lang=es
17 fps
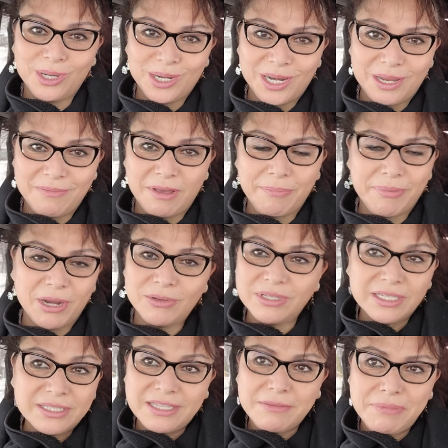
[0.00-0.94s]
el clima, pero
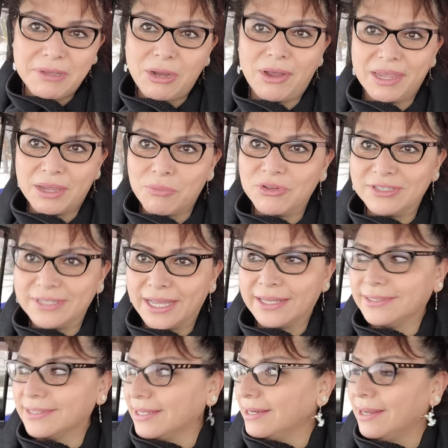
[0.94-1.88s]
eso es típico aquí en
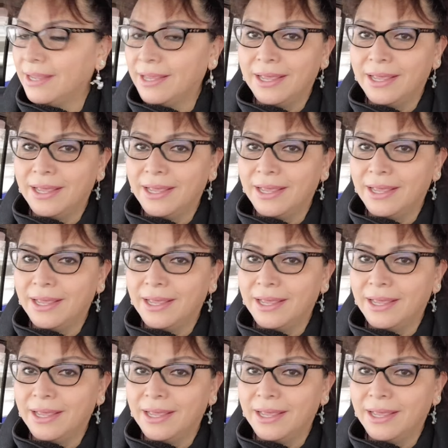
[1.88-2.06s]
Wisconsin.